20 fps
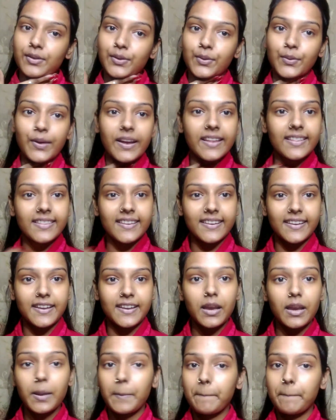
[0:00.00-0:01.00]
सो so गाइज
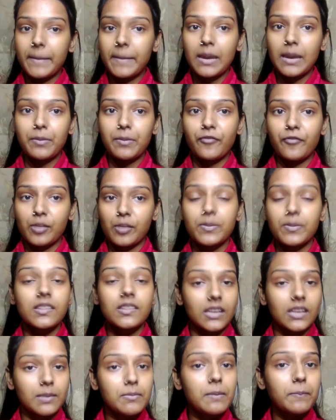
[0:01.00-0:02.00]
देखिए मैंने अपने फेस पर
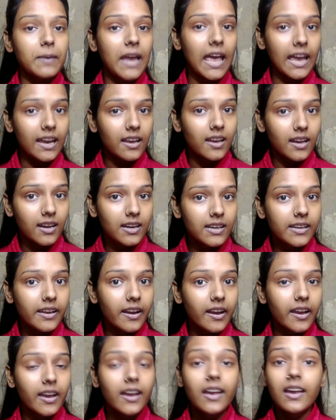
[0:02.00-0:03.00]
सिरम अप्लाई कर लिया
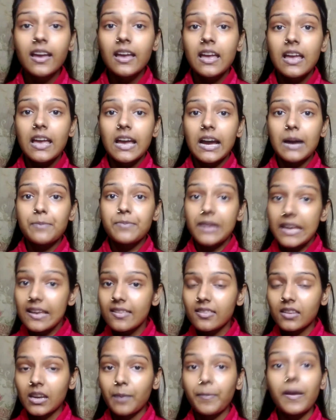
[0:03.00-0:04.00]
है अब
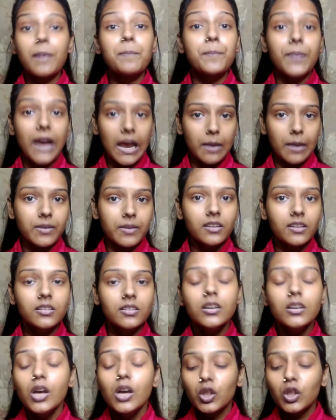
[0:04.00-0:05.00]
नेक्स्ट स्टेप है प्राइमर
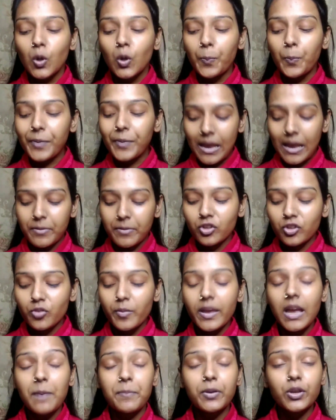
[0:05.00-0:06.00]
तो प्राइमर जो मैं
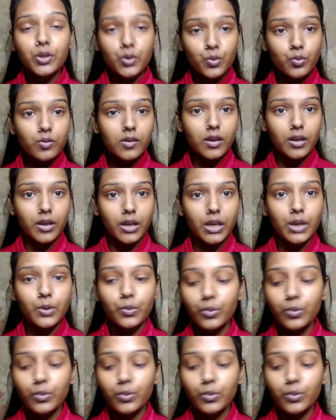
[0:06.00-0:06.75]
यहाँ पर यूज़ कर रही